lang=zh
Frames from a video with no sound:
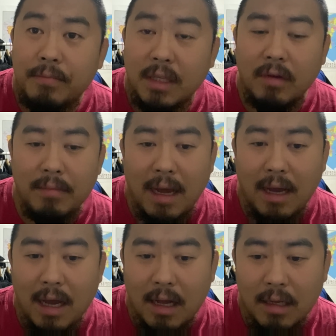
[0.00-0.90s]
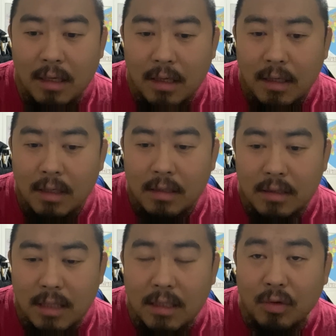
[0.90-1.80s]
因为马哈
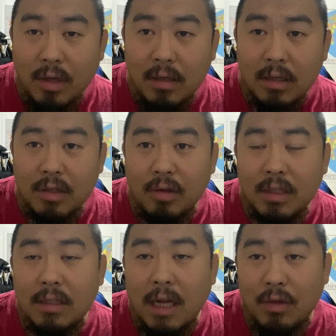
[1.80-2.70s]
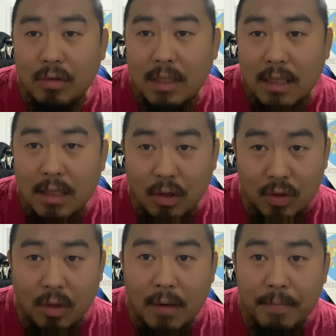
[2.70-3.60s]
三四回合的时候经常用三角
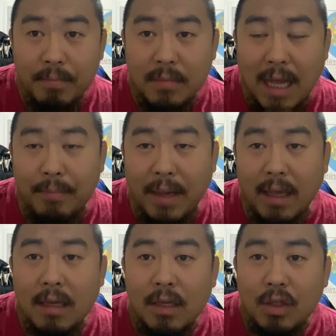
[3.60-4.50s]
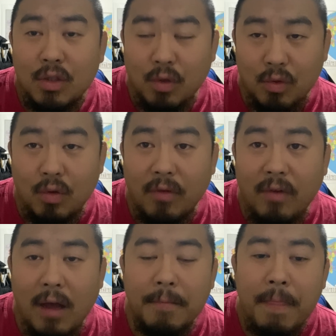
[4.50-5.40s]
锁拿背锁住对
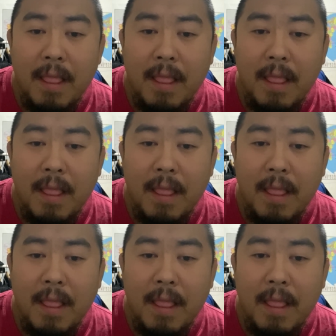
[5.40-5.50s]
方，